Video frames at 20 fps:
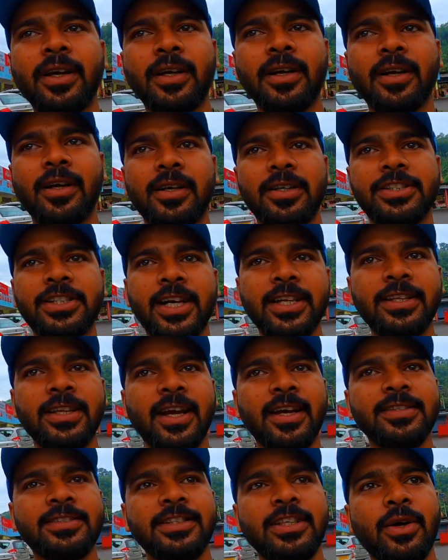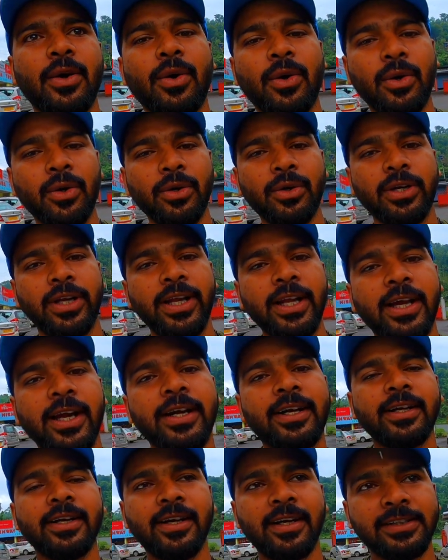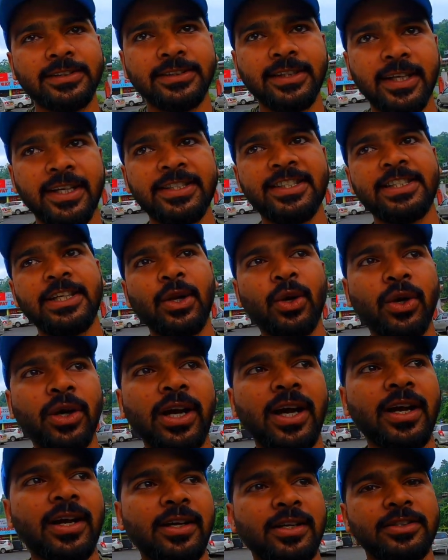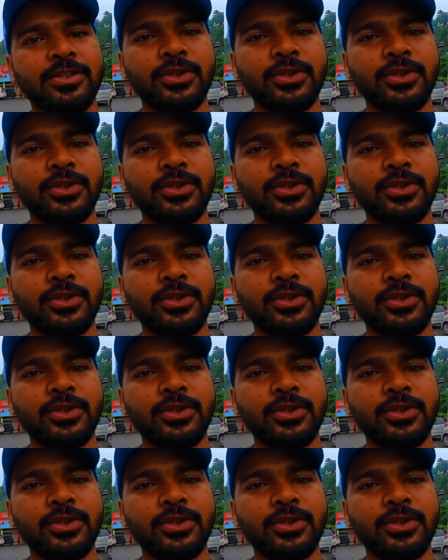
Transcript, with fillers: शायद यहाँ से और एक घंटे का रास्ता है शिलोंग का